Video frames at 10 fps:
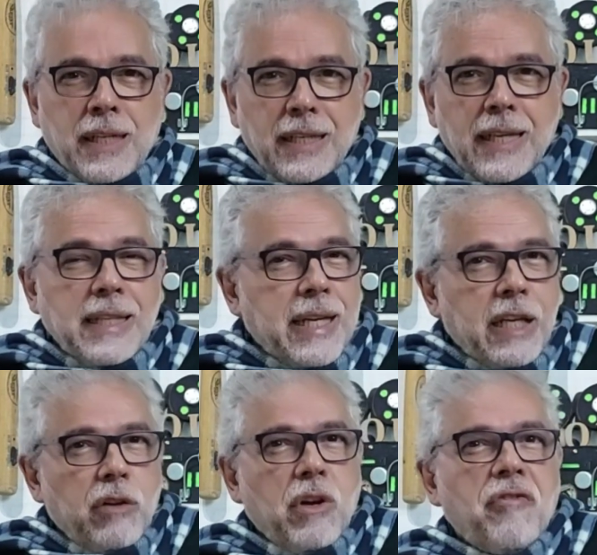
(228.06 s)

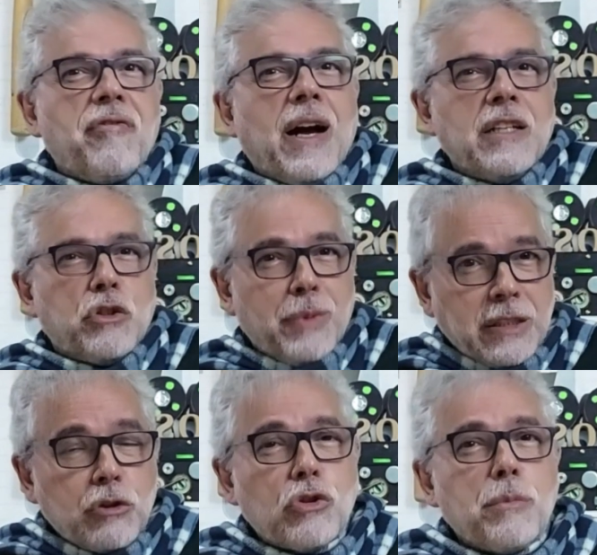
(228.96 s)
Entender que não é fácil,
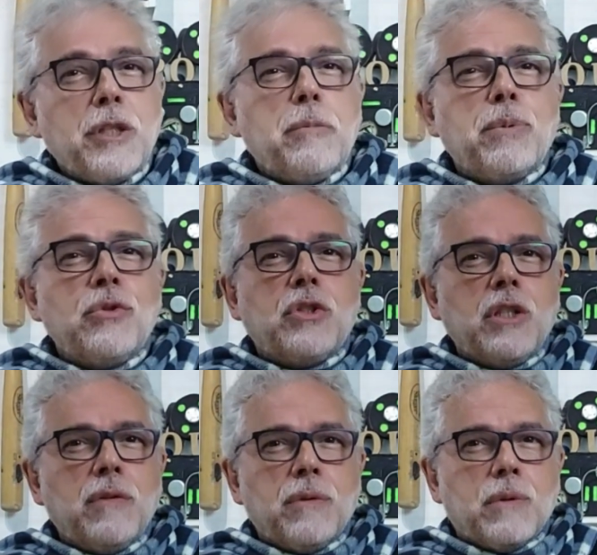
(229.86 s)
mas é totalmente
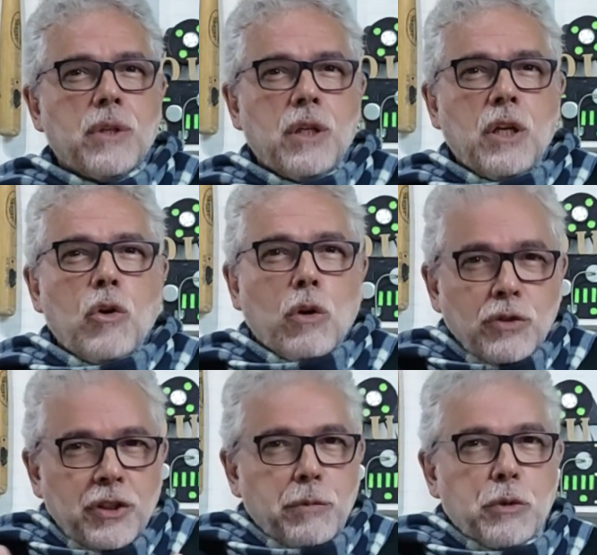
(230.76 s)
possível.
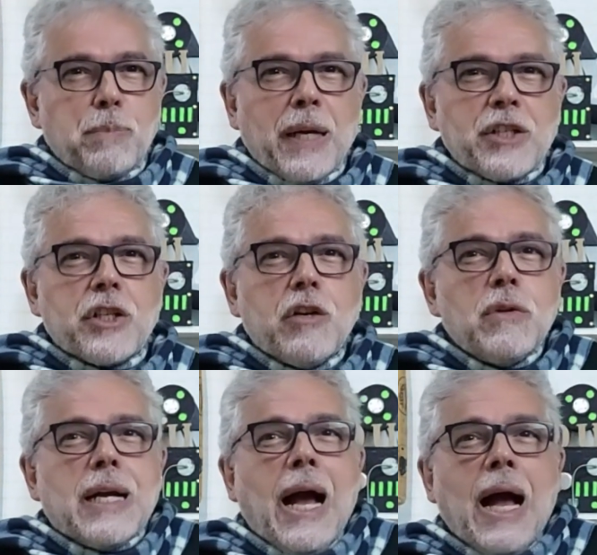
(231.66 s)
Quando temos
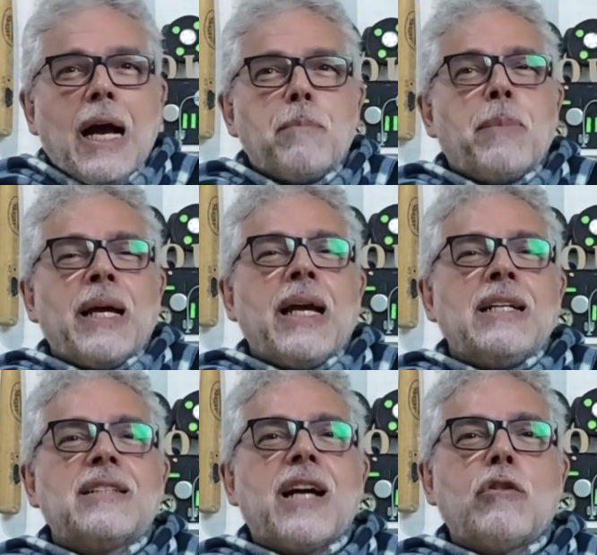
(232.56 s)
paixão, garra para
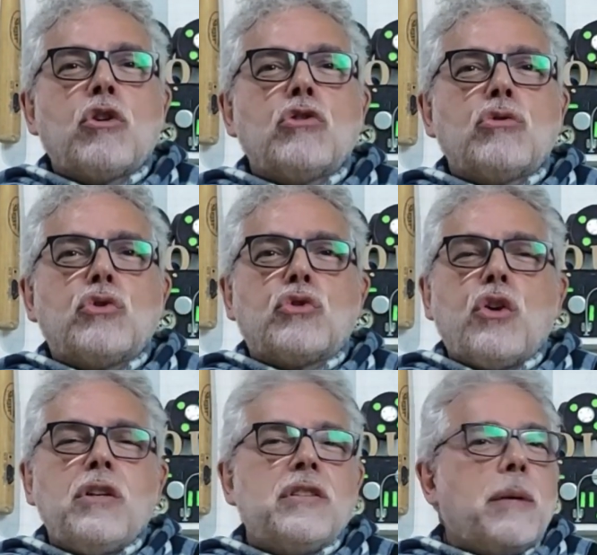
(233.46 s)
realizar nossos
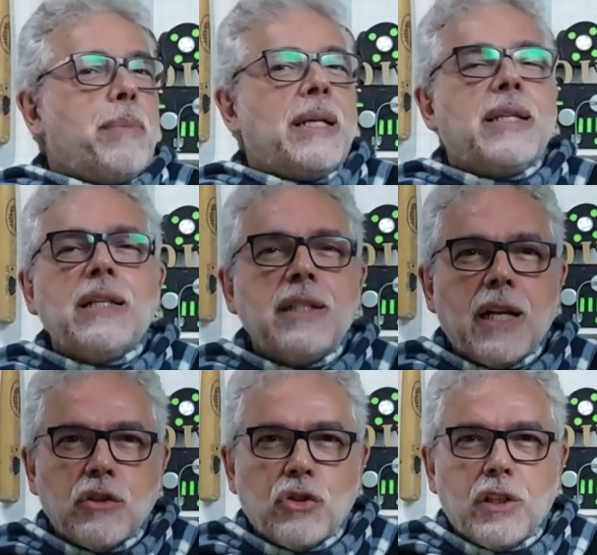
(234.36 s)
sonhos, dependente
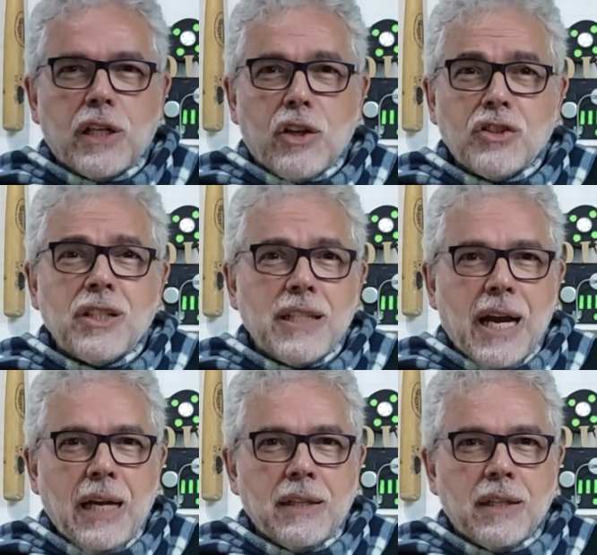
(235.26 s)
da nossa
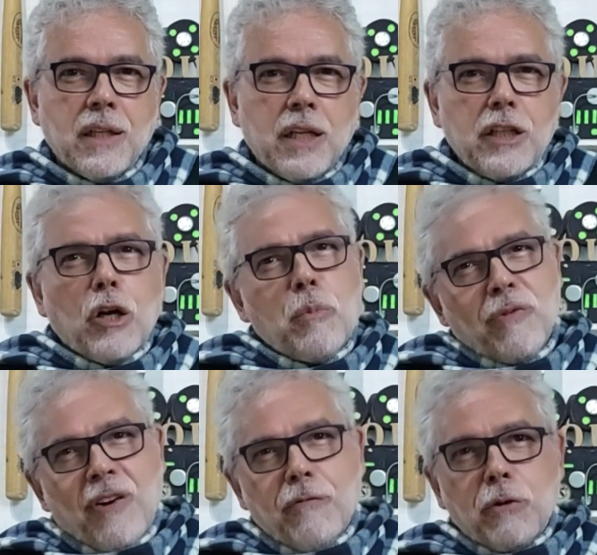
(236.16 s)
idade. Então,
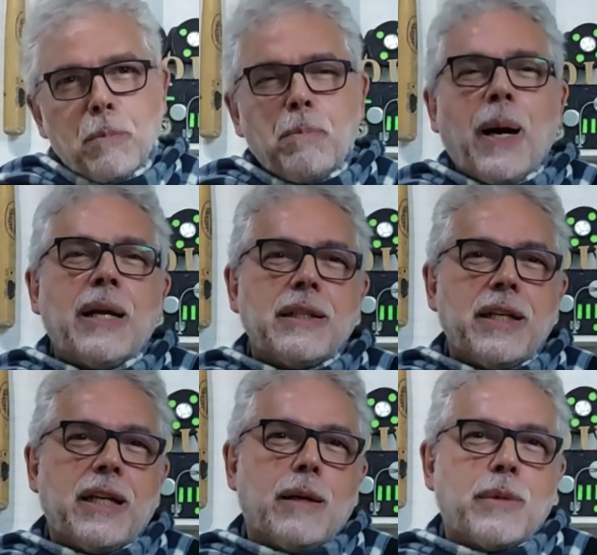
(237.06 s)
por favor, pare
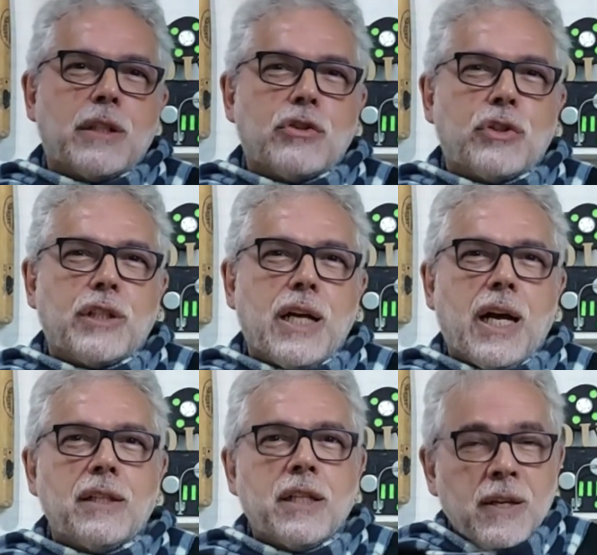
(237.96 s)
de reclamar da sua
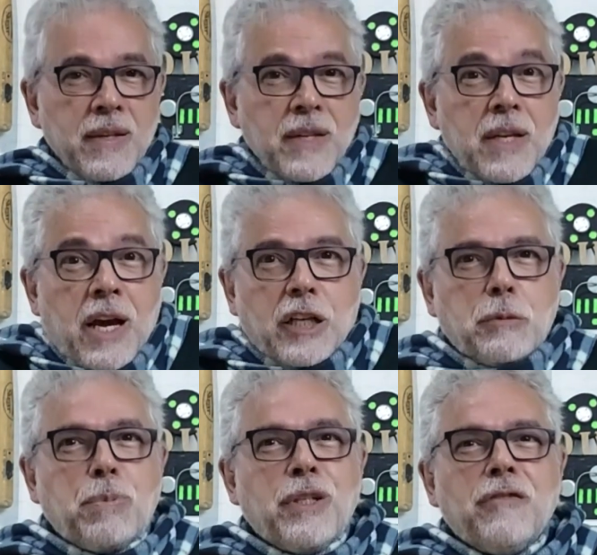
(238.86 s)
idade,
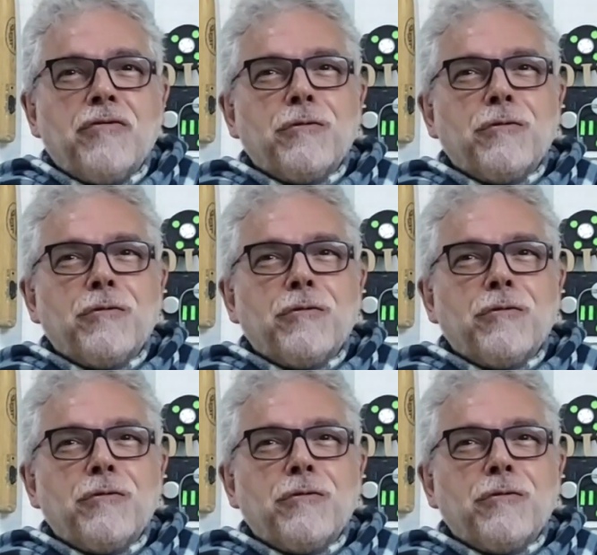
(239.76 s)
respire